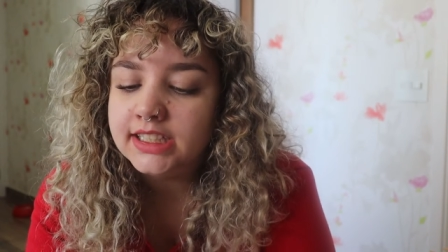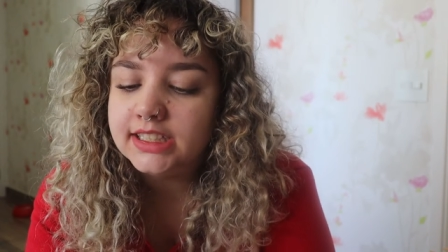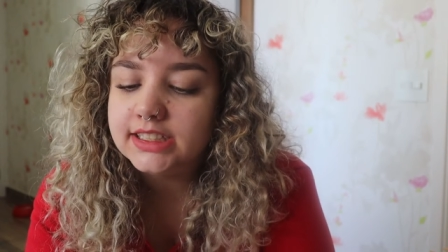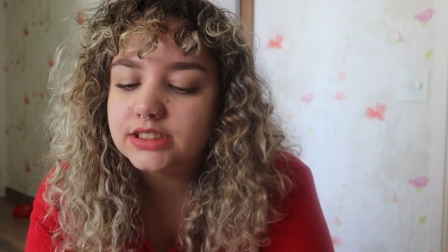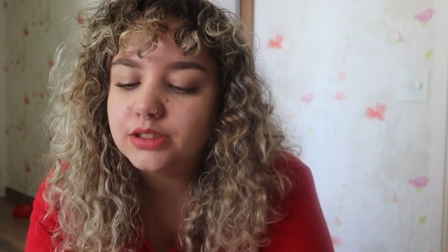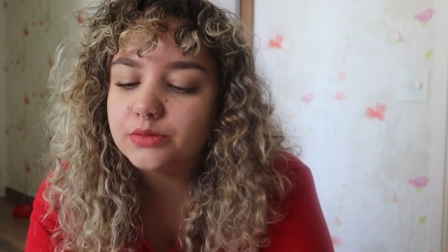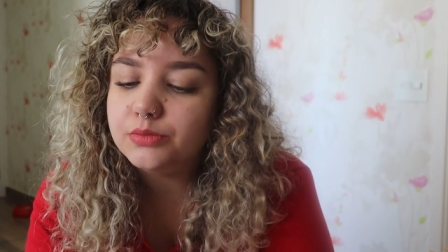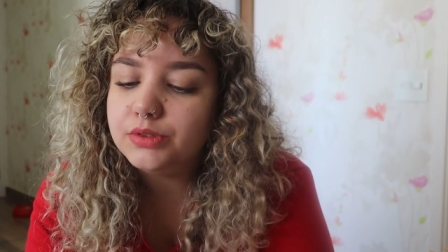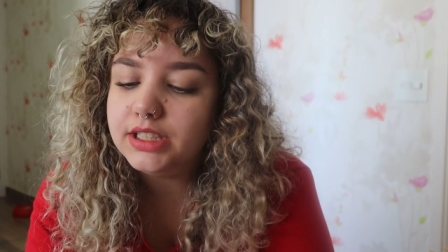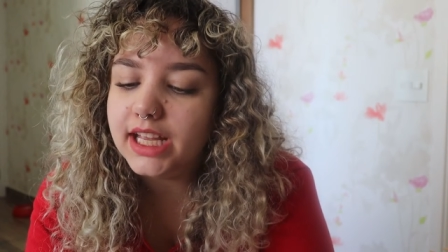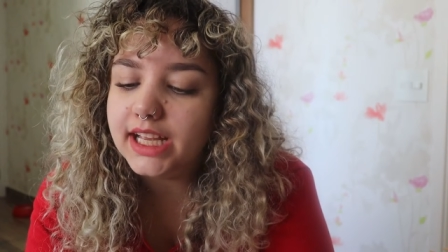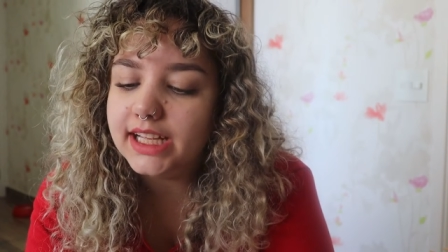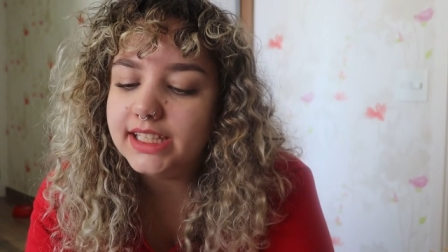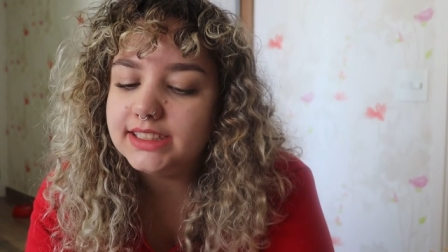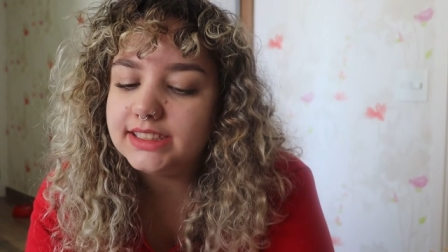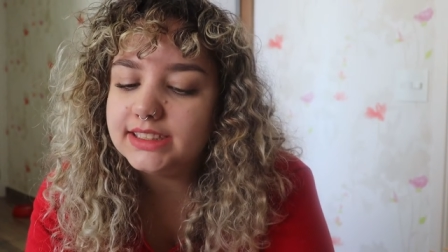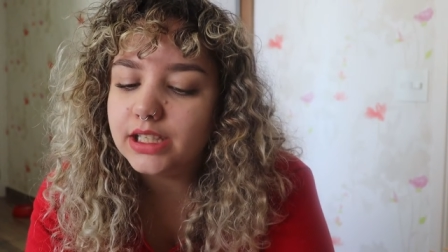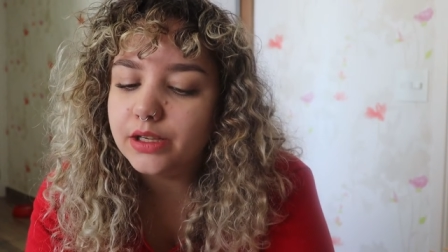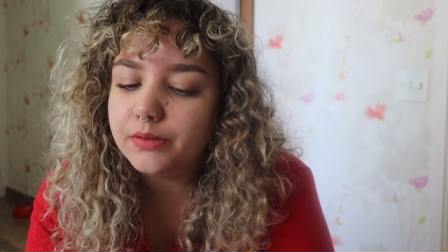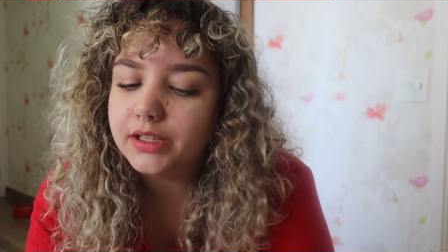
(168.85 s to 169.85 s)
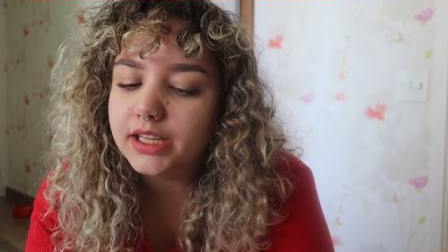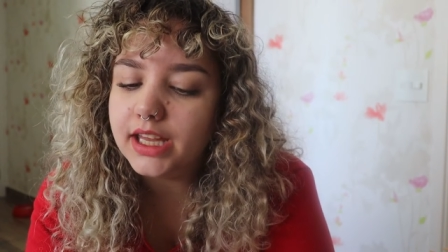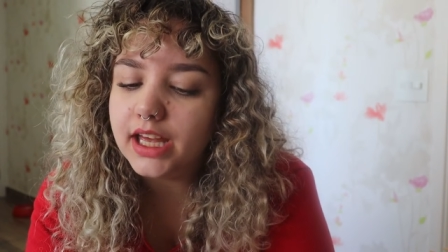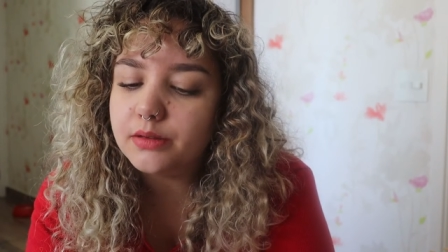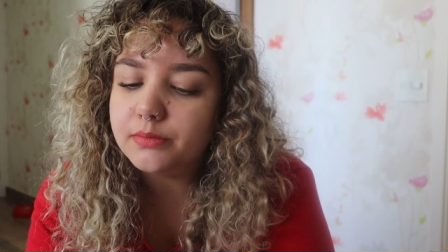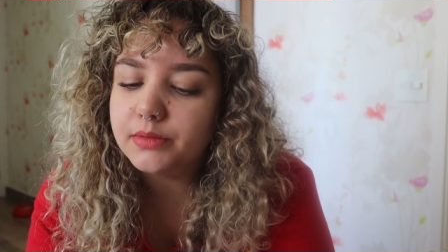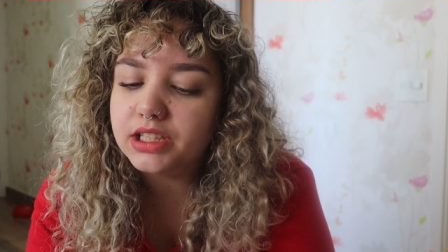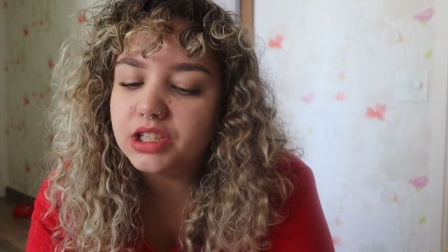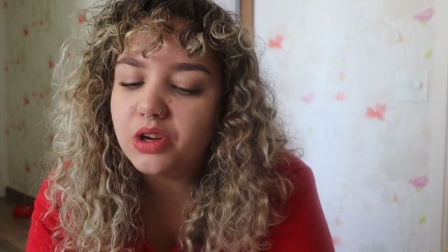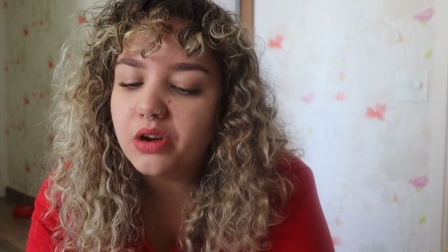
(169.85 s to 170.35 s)
São mulheres que, ao criar
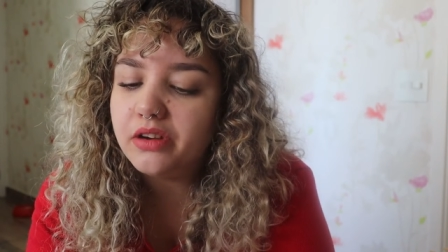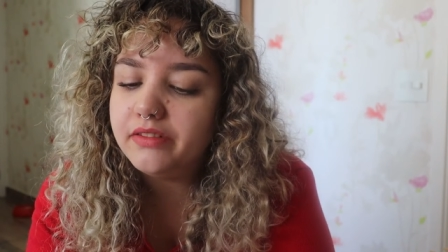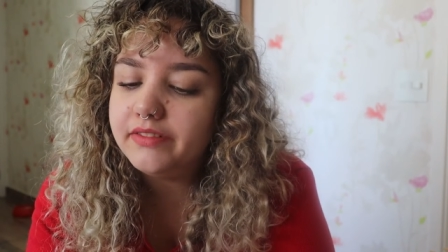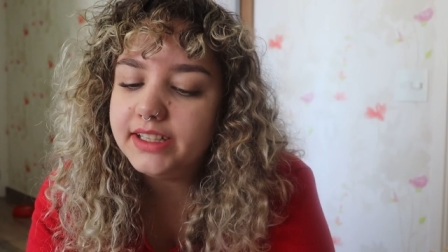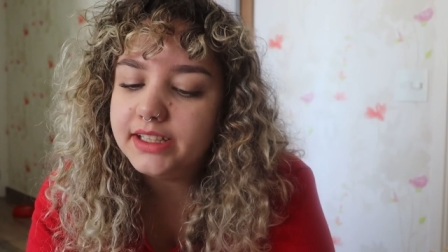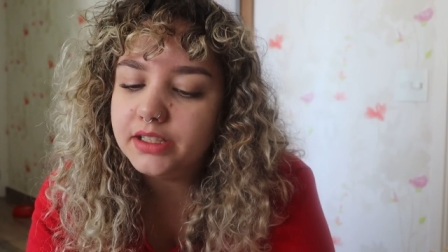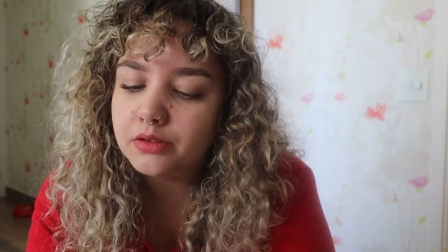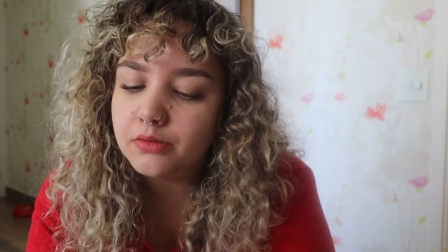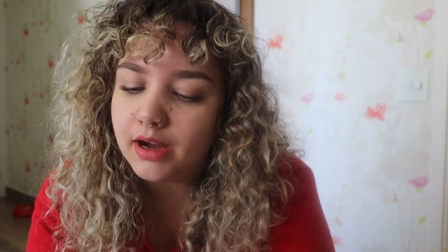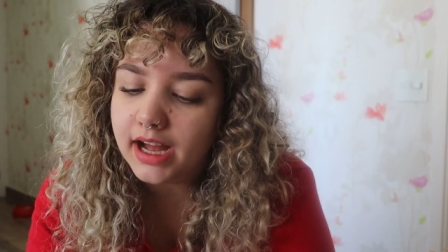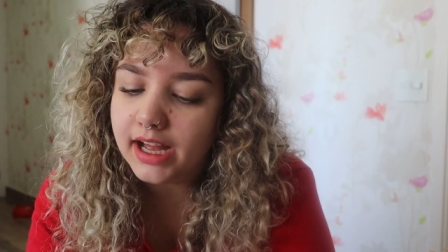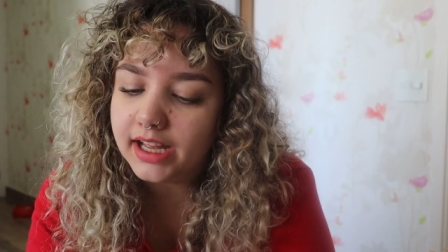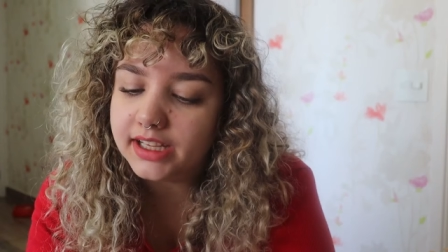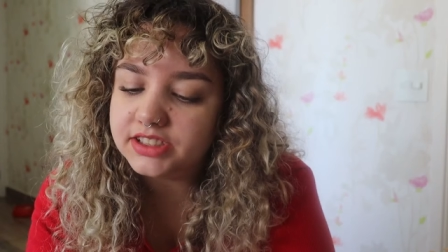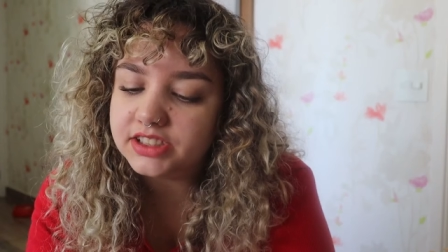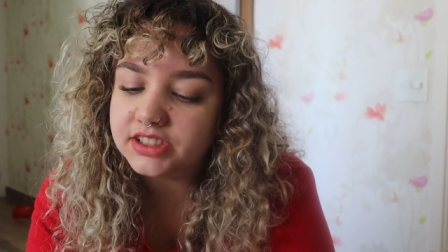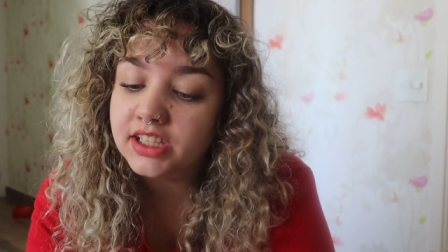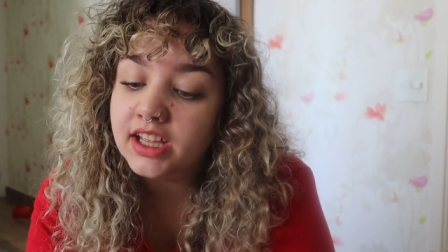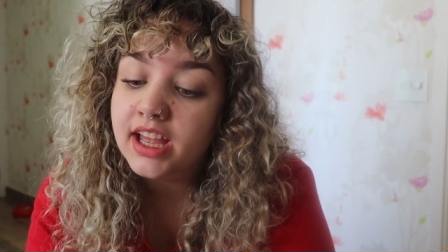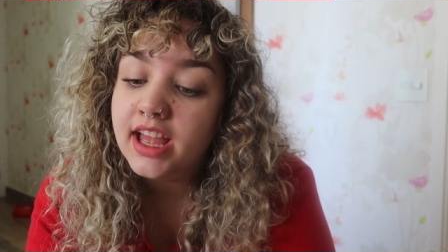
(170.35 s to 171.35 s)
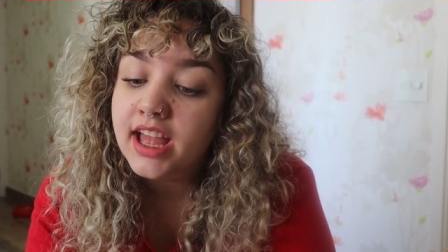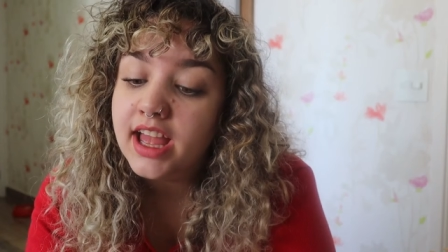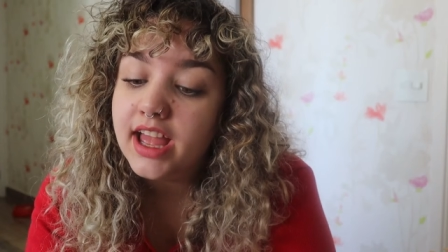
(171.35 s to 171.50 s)
uma nova linguagem,